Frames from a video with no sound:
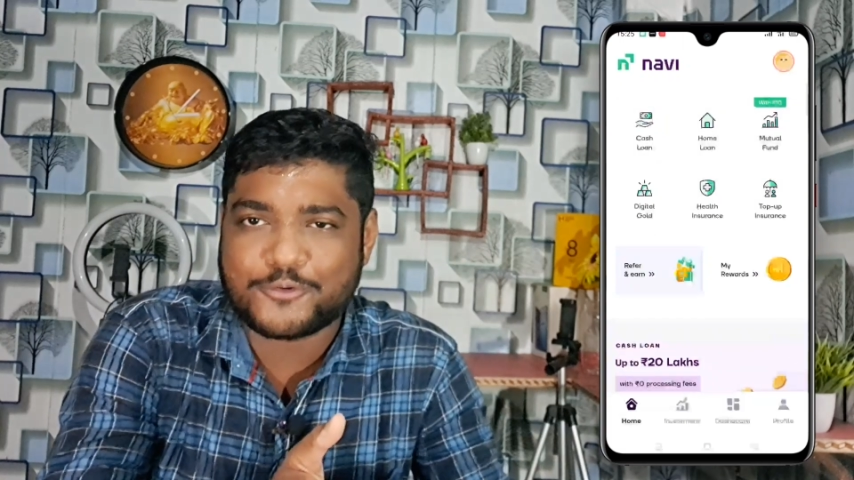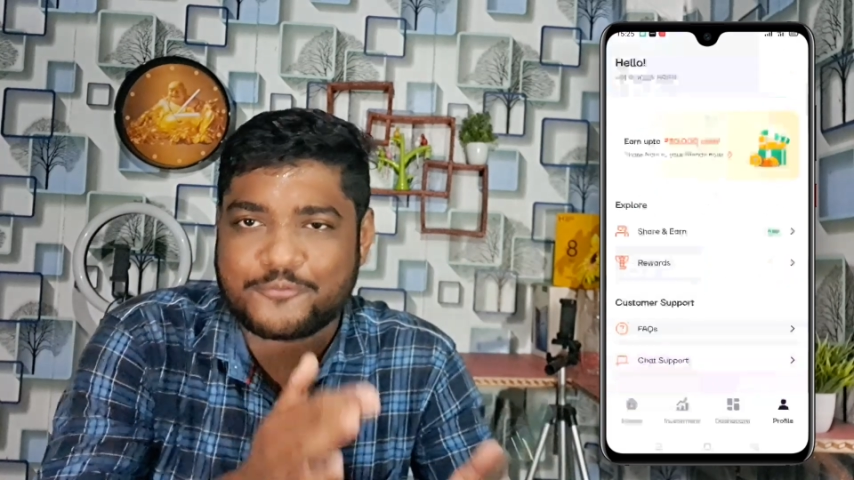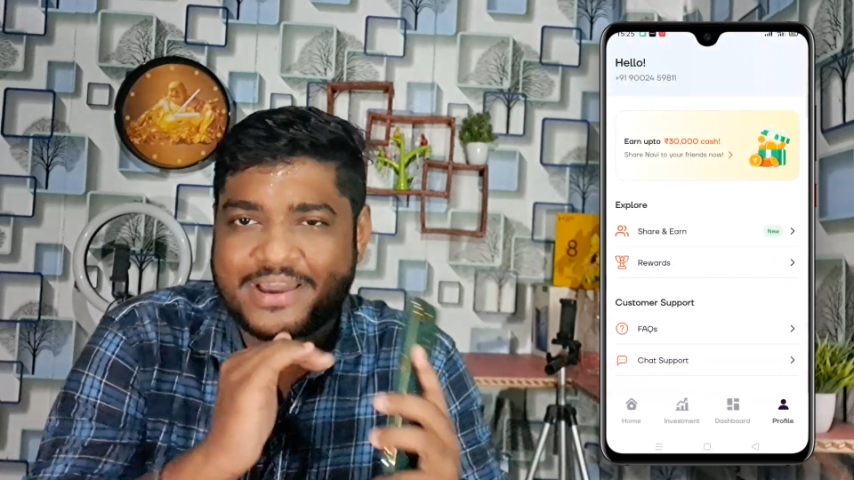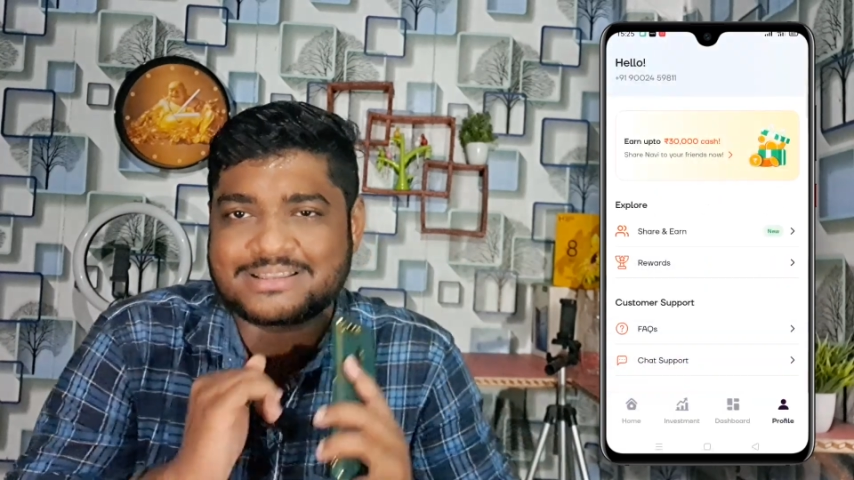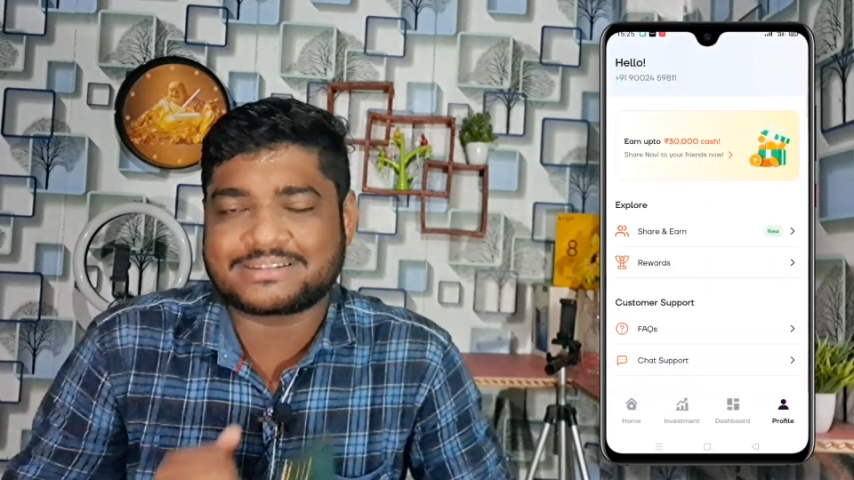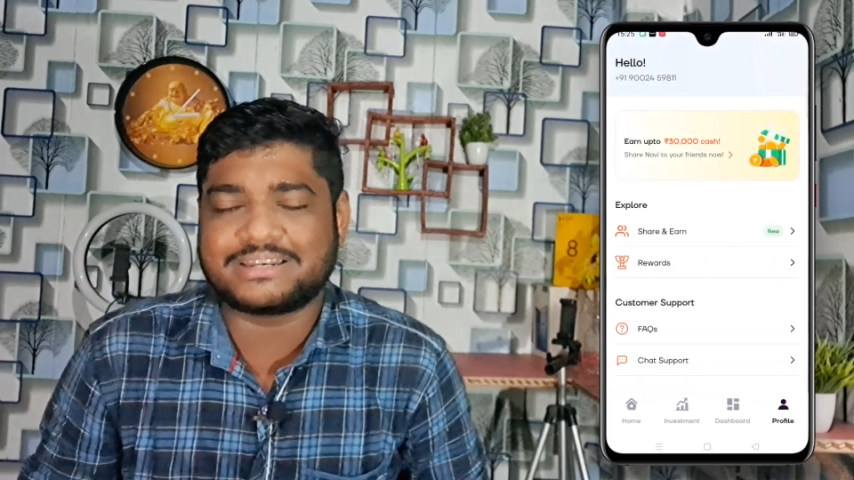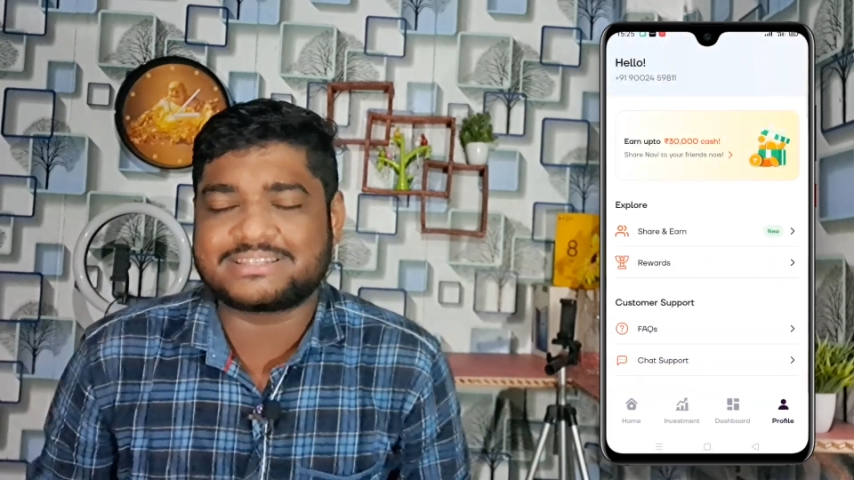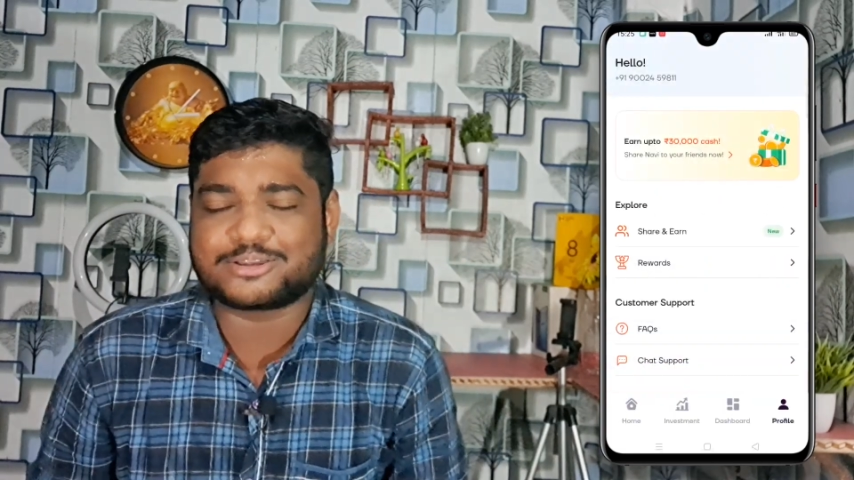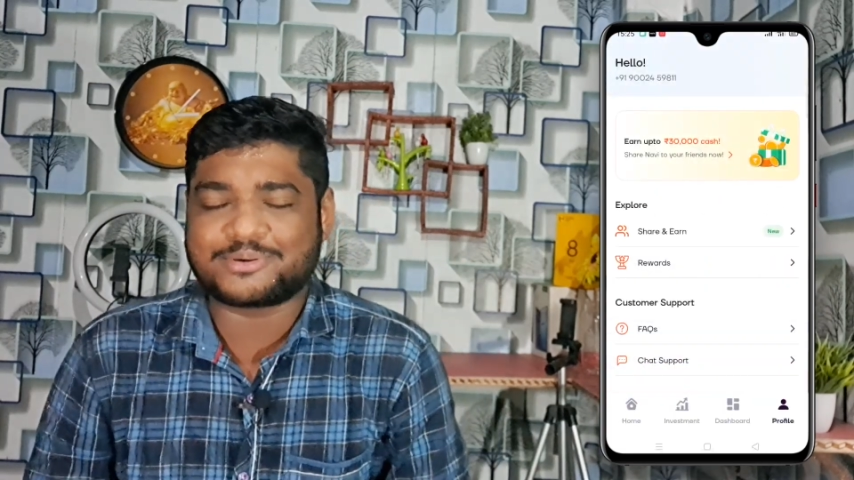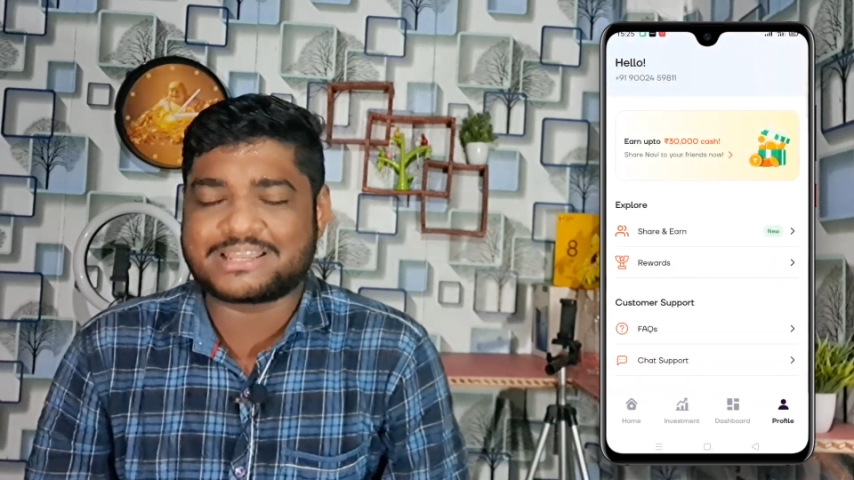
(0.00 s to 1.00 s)
प्रोफाइल सेक्शन
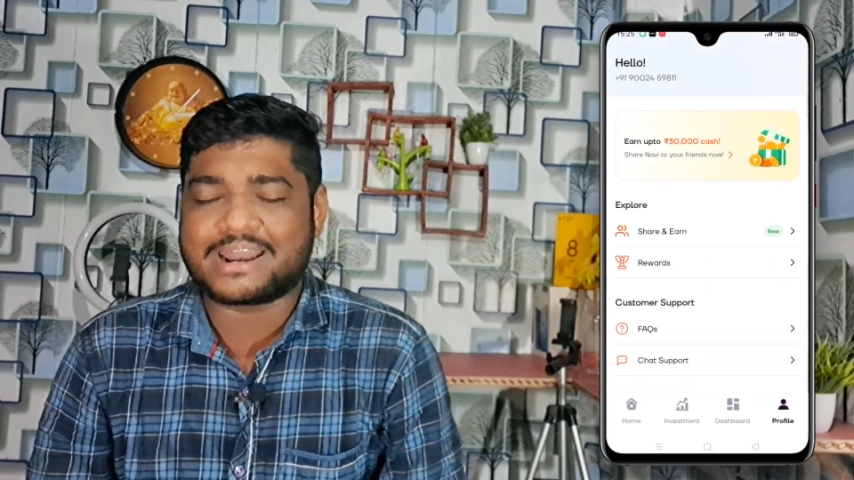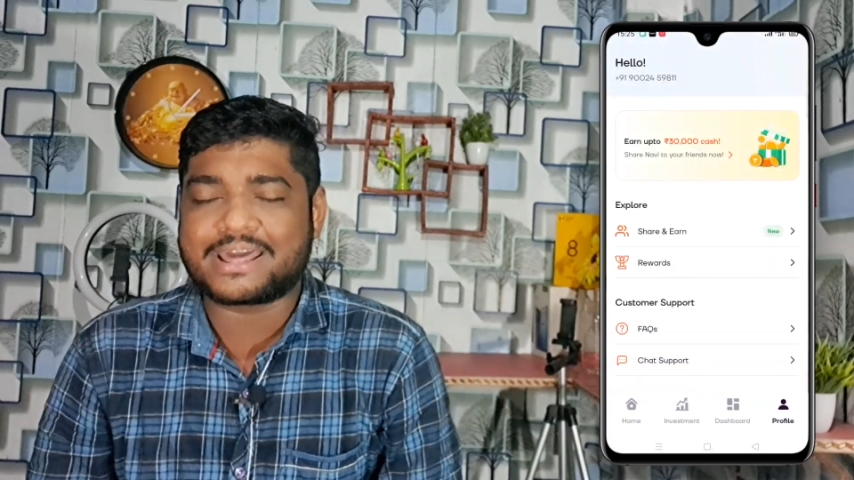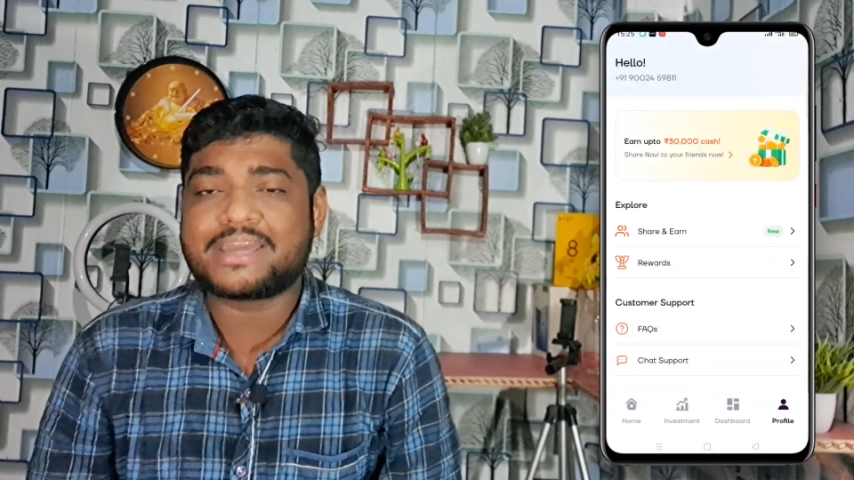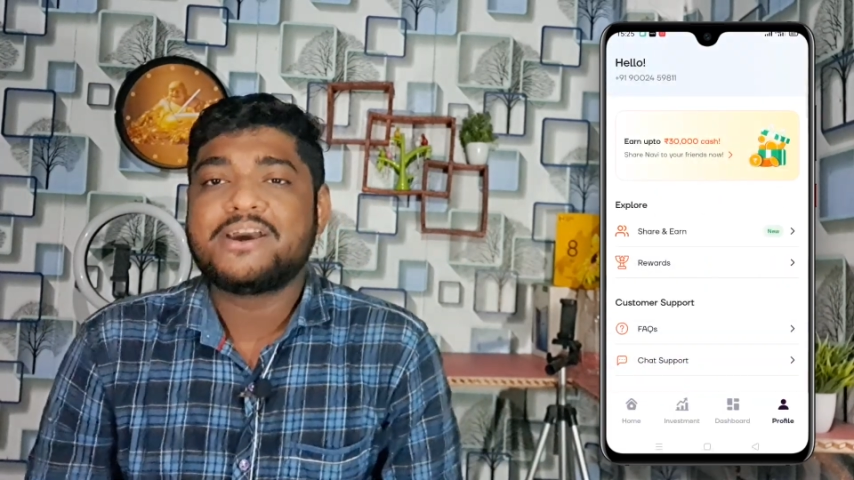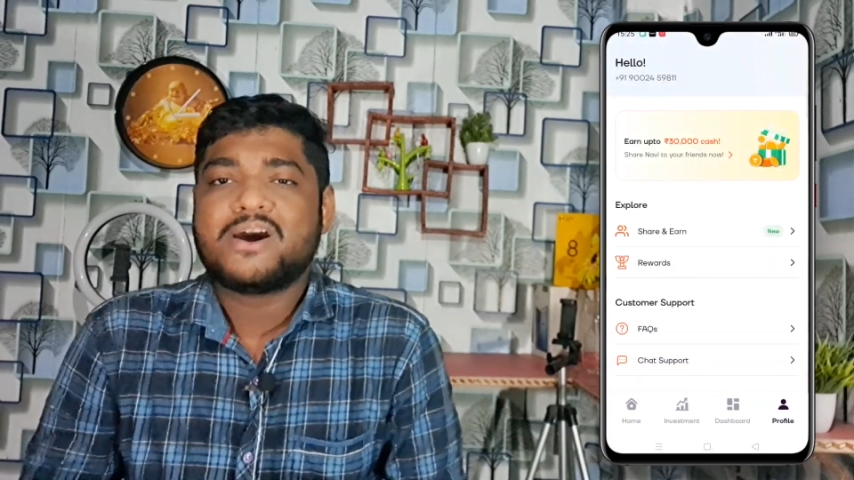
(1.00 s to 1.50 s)
इसके ऊपर जाना है